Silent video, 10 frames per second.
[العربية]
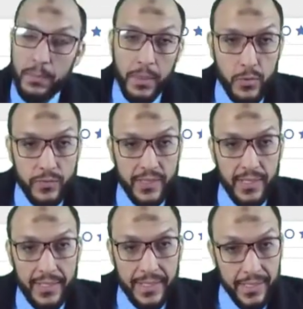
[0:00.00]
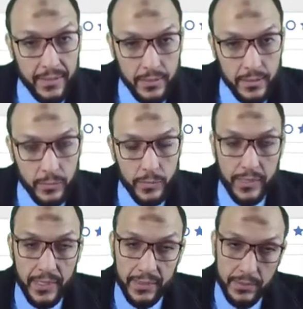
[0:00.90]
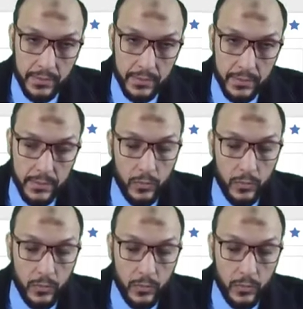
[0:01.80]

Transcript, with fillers: انا شفنا الكلاس والكلاستر